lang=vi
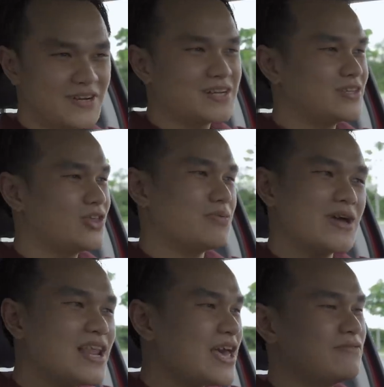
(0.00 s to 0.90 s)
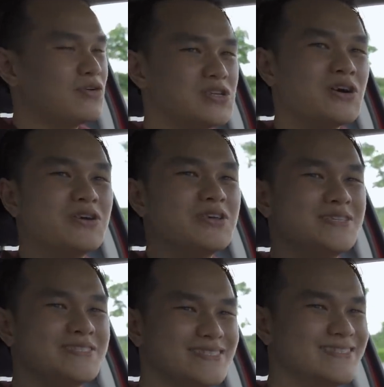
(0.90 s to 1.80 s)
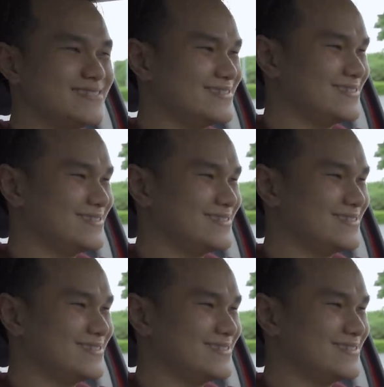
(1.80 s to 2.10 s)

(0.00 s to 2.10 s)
vâng chốt thế là em vui rồi ừ